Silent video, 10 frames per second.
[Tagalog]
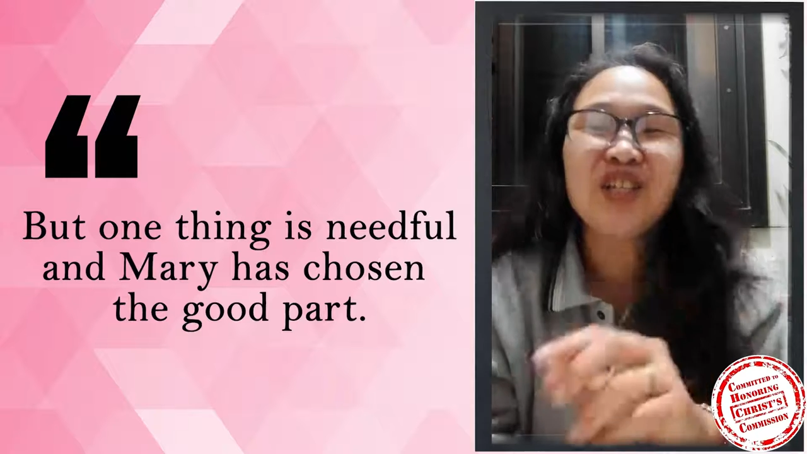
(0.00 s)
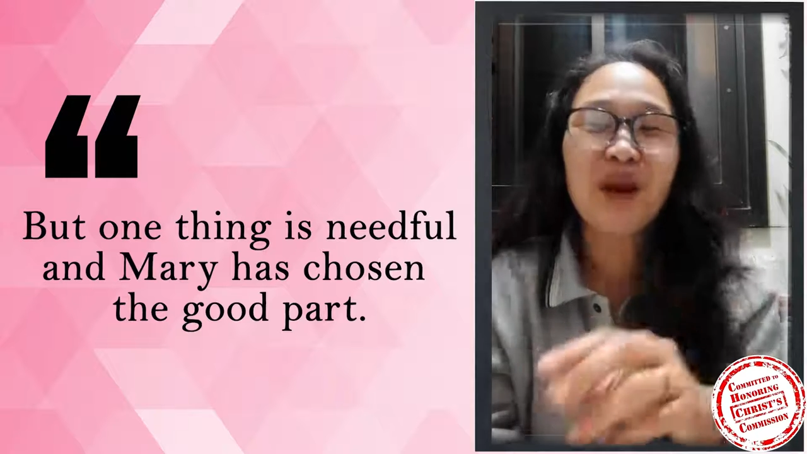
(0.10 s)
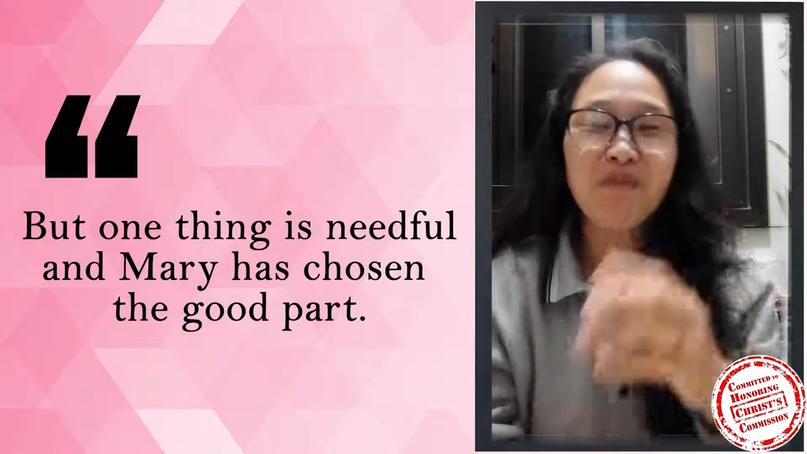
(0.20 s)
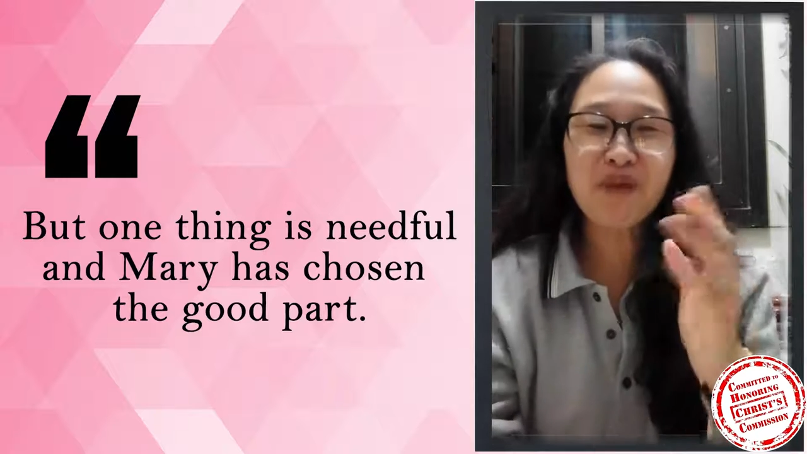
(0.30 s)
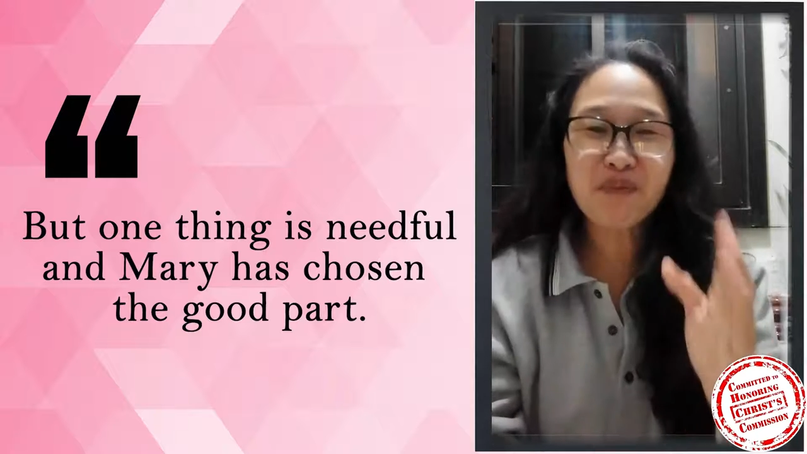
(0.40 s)

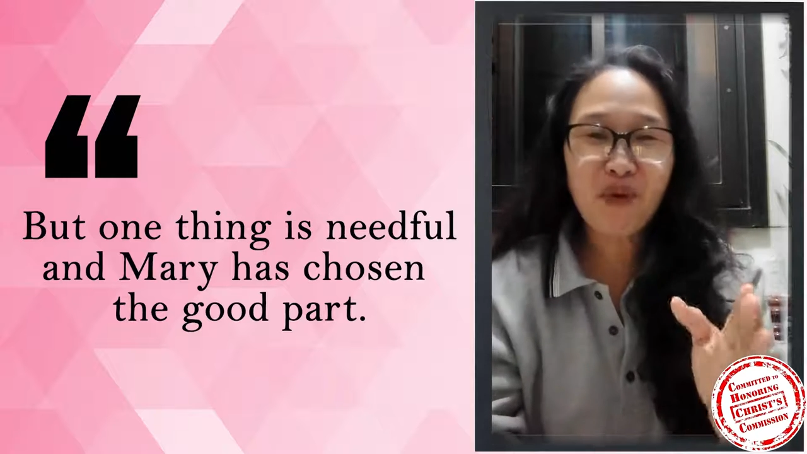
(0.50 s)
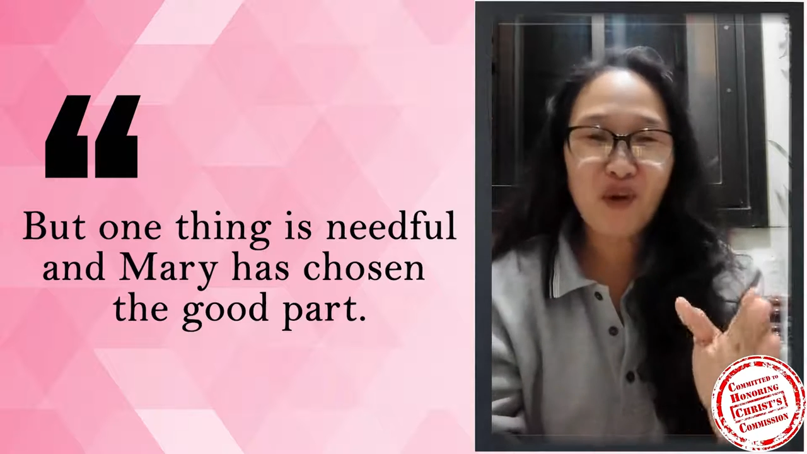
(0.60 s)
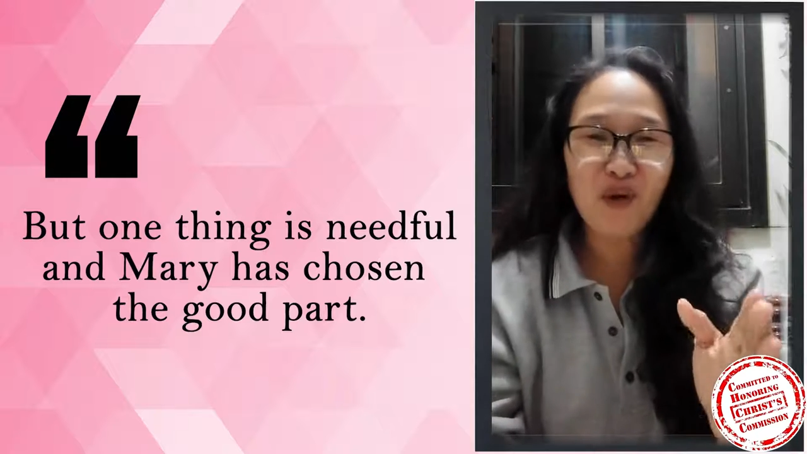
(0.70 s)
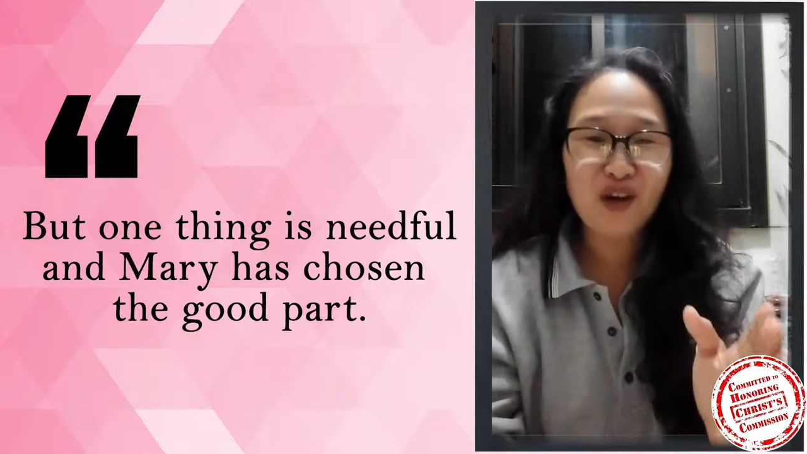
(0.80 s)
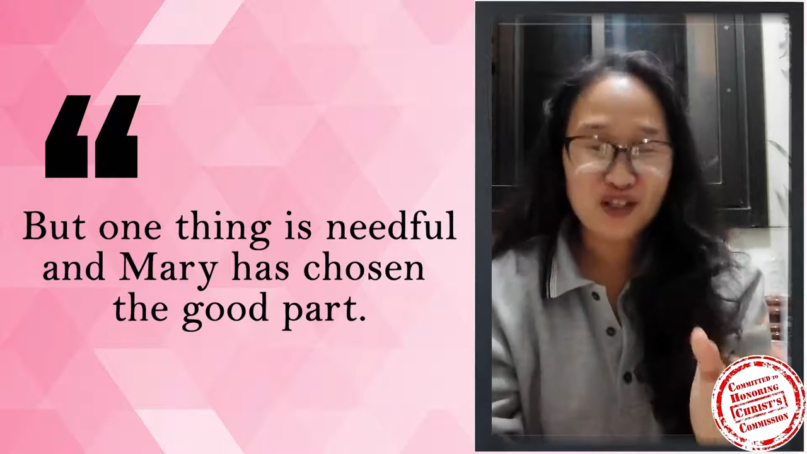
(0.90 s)
Siyempre
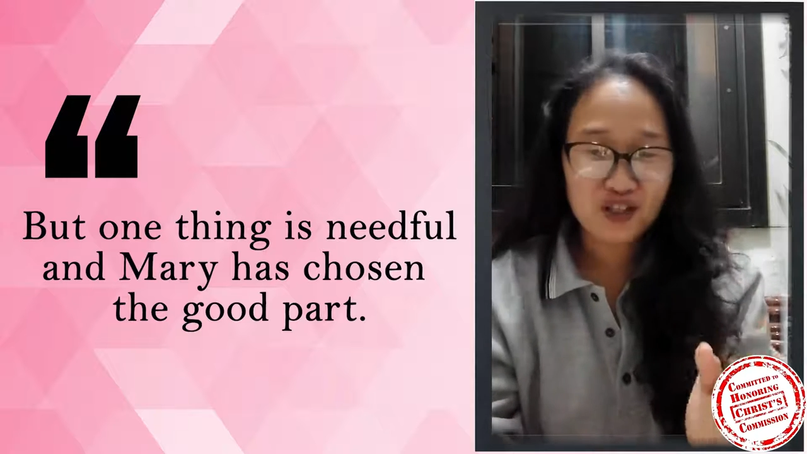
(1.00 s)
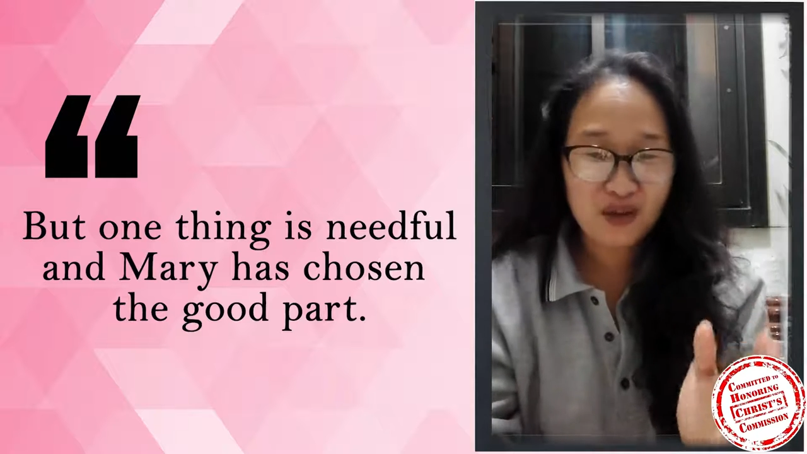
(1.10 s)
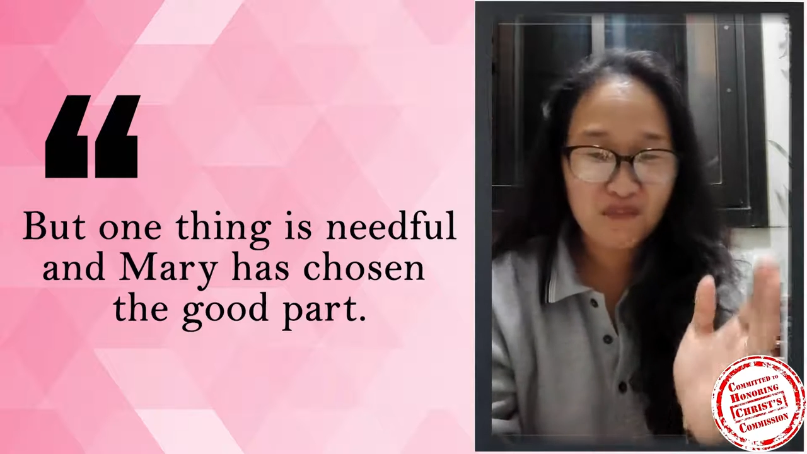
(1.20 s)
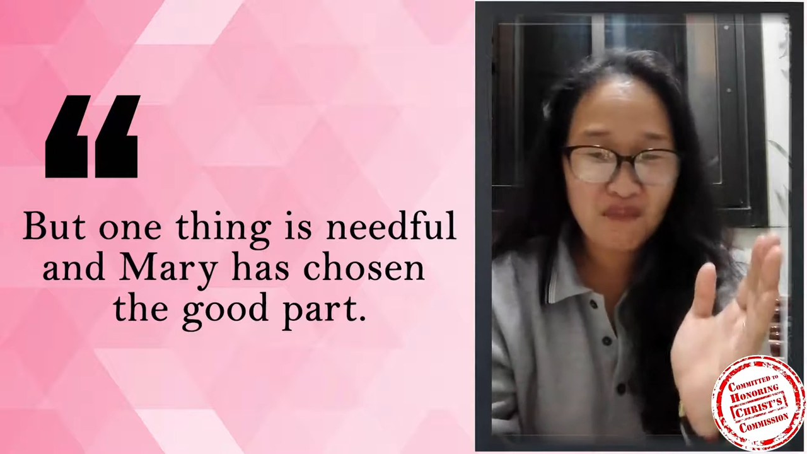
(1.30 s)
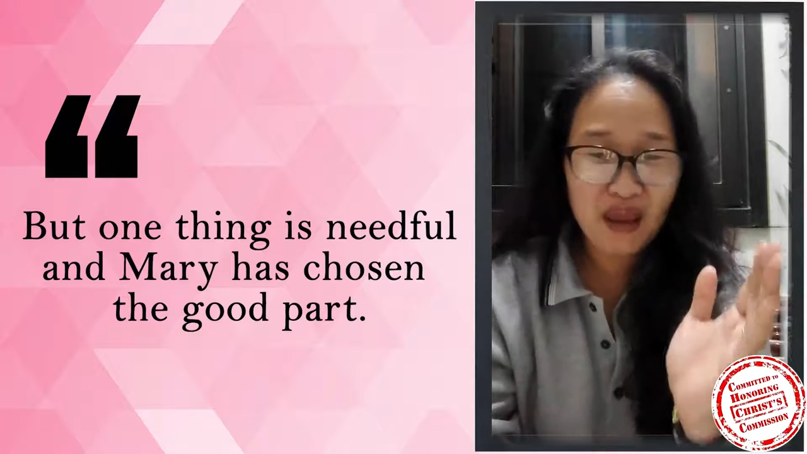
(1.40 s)
po,
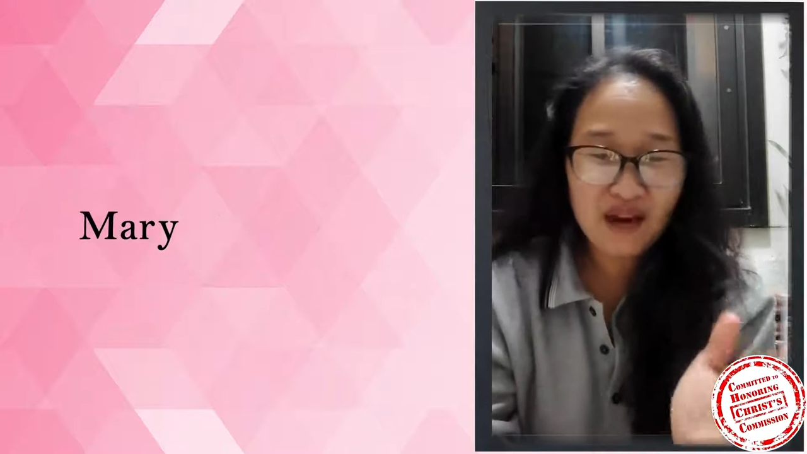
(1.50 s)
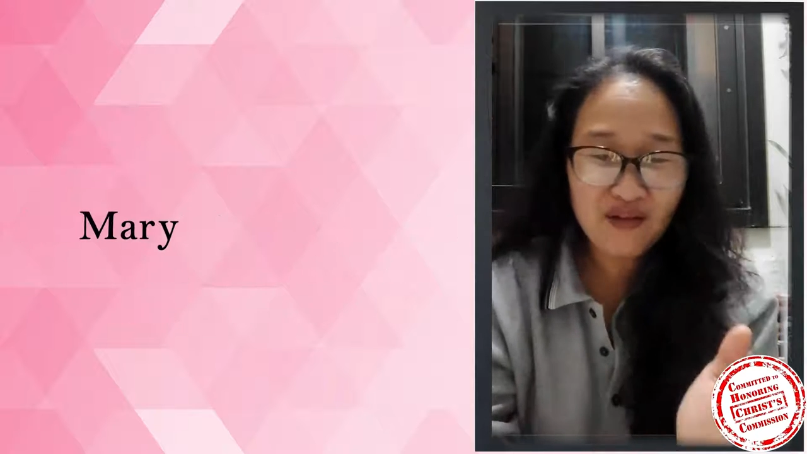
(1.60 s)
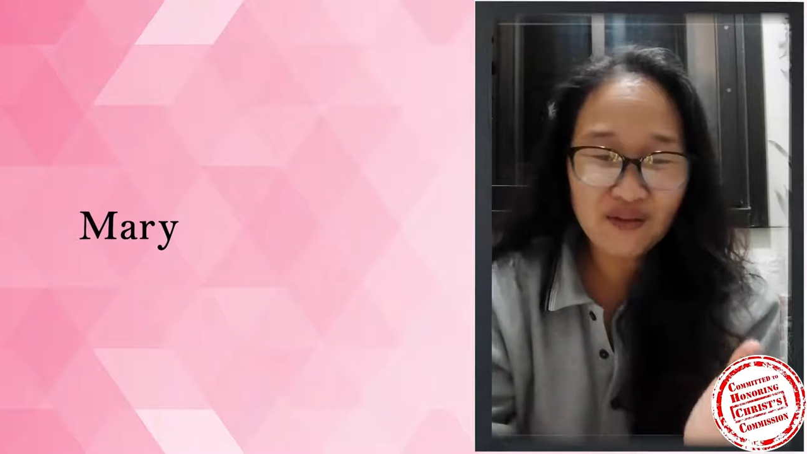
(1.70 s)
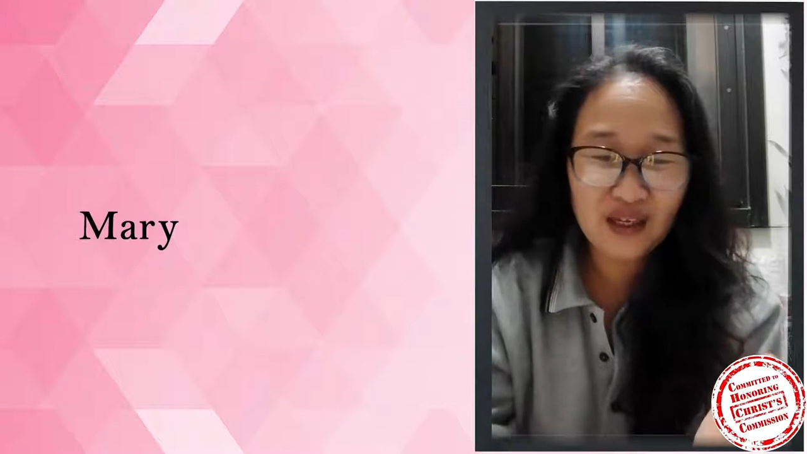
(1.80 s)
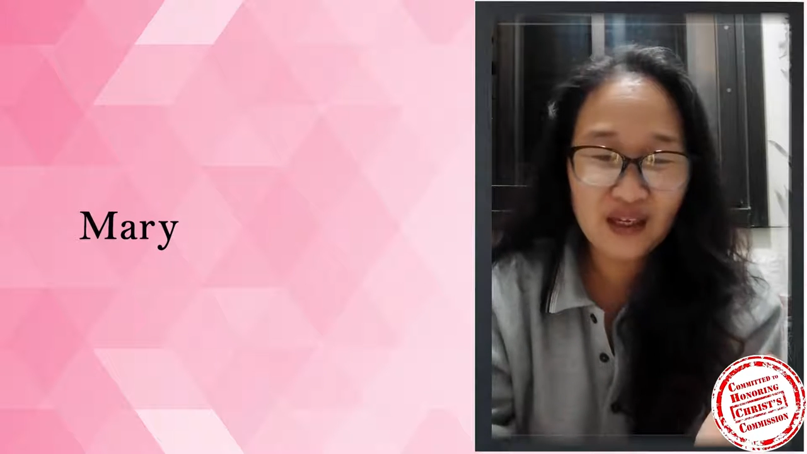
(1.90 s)
si
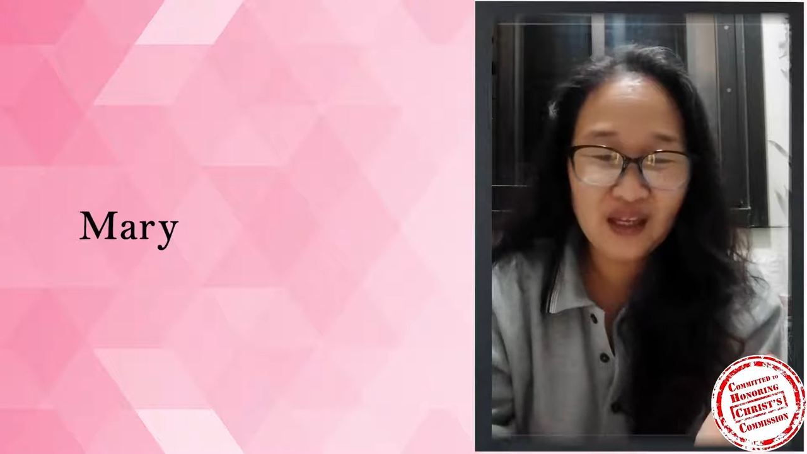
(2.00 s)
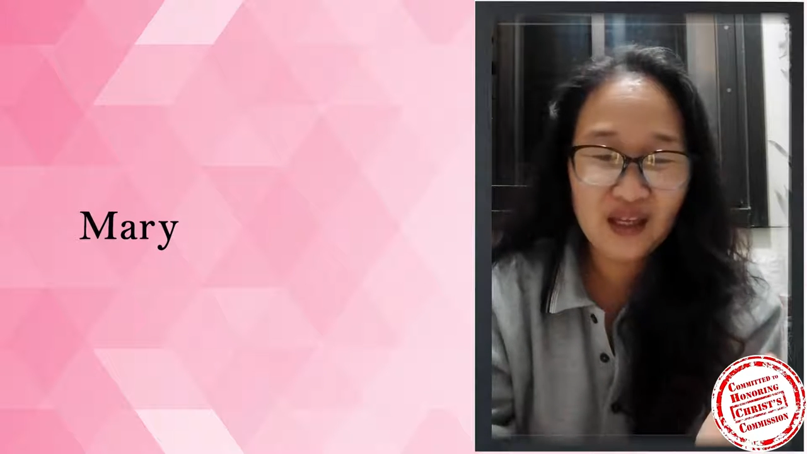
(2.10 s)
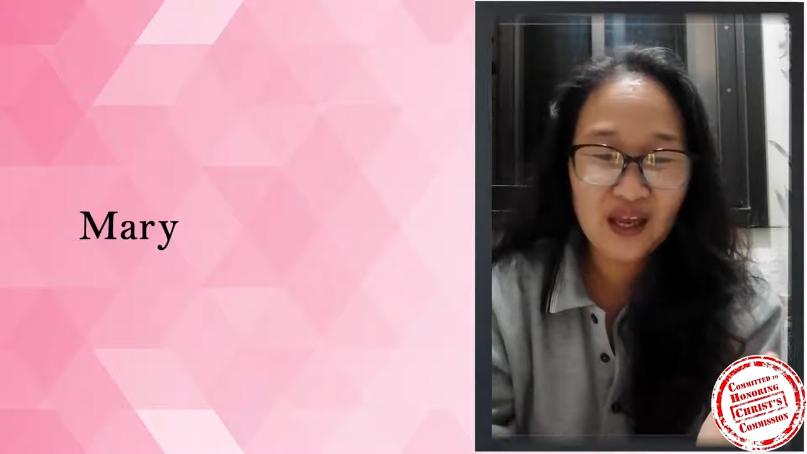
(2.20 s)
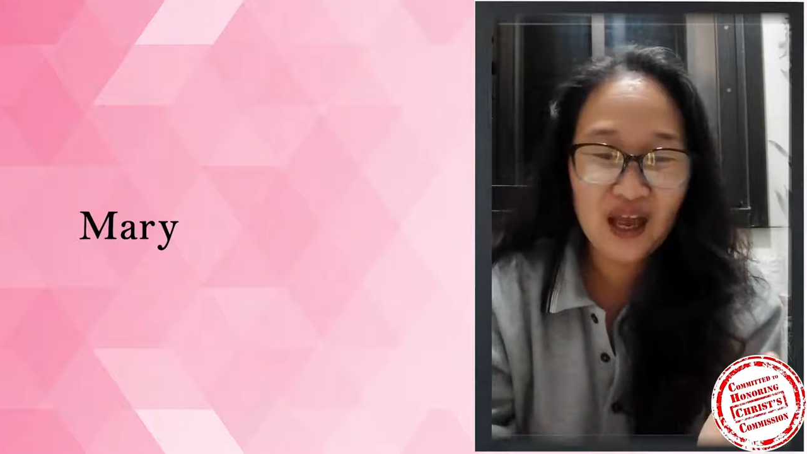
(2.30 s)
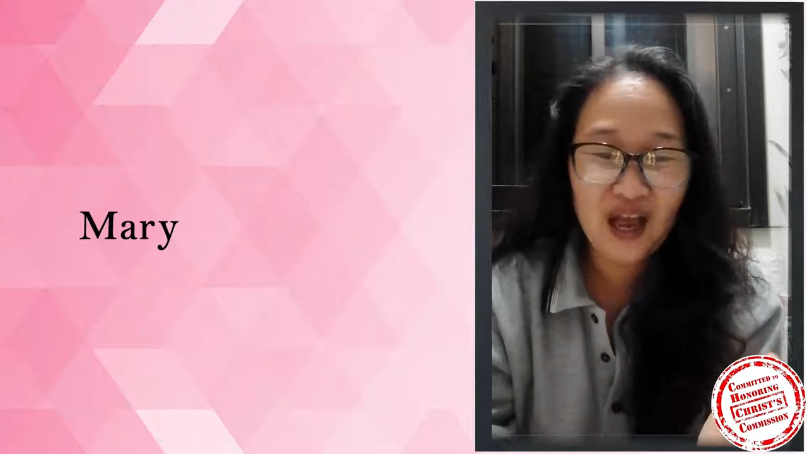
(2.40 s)
Mary,